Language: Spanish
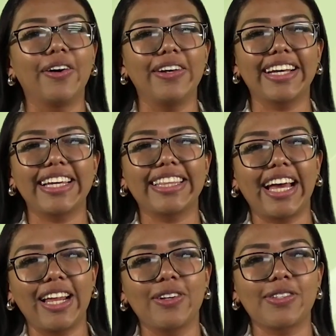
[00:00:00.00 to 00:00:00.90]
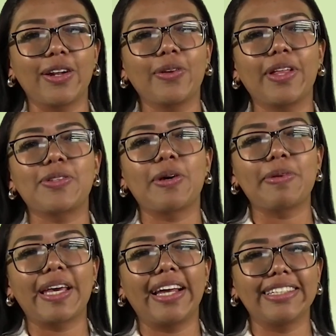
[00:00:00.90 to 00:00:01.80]
Hola, ¿qué tal? Los saluda su
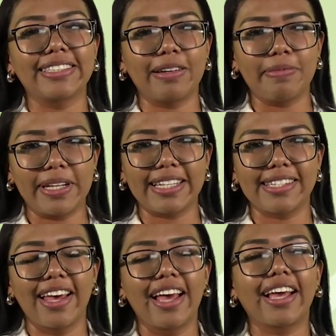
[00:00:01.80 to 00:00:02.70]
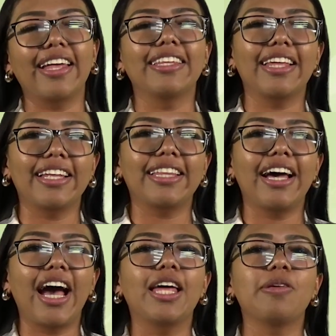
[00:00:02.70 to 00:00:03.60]
amiga Liz Ramírez,
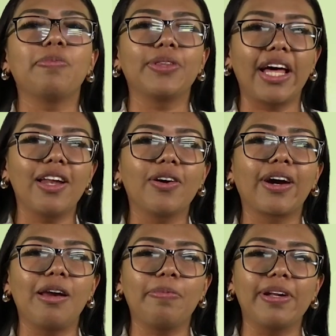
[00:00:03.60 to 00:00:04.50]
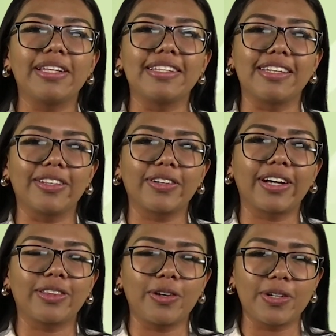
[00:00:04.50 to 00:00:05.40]
candidata a diputada local por el Distrito
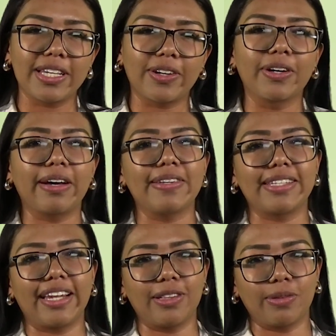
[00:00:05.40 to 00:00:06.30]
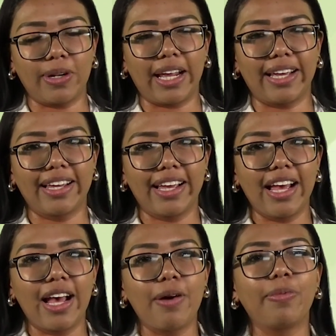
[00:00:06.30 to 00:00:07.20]
14 con cabecera en Tula.
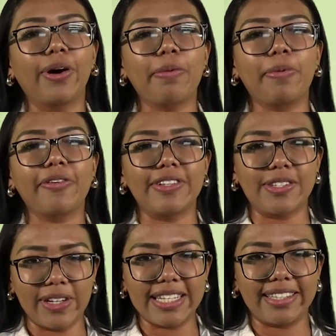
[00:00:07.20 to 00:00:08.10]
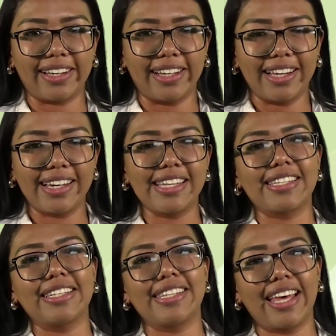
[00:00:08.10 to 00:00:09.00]
Mujer profesionista,
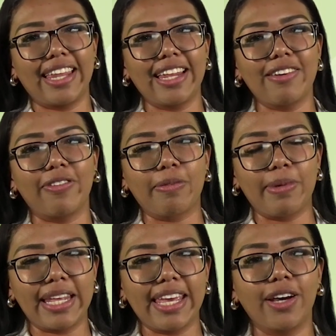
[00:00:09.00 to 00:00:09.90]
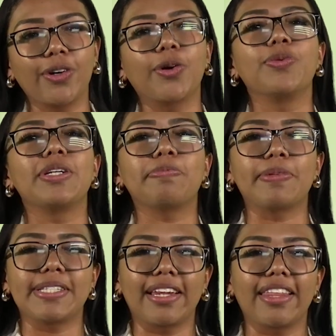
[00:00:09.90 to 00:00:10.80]
licenciada en enfermería con una
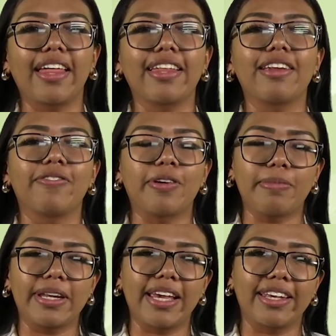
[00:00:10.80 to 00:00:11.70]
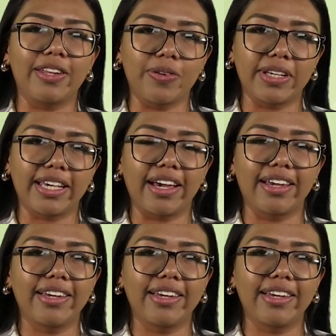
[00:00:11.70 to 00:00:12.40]
especialidad en enfermería quirúrgica.